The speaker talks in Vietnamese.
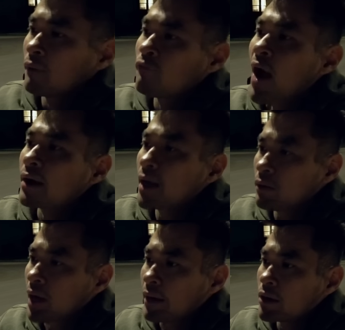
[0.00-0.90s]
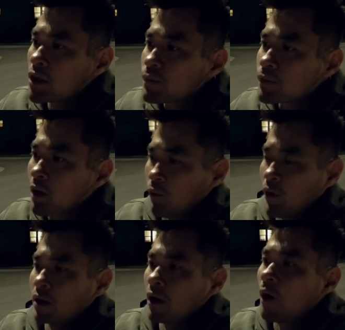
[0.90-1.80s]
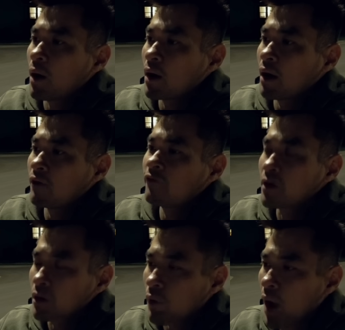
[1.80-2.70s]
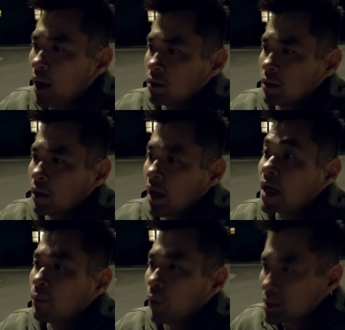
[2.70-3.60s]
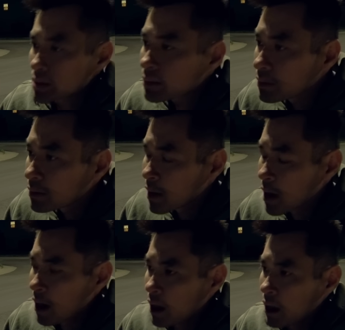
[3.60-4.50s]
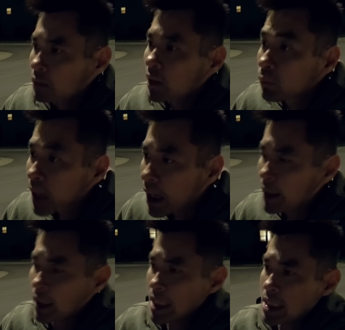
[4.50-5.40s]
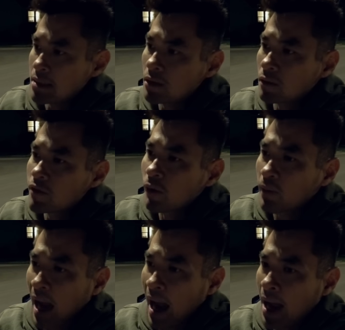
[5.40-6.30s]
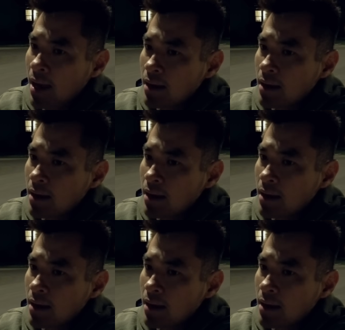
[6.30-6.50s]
Và điều này nó giúp cho Bryan Kohberger vượt qua được cái depress. Đồng thời nó cũng giúp gã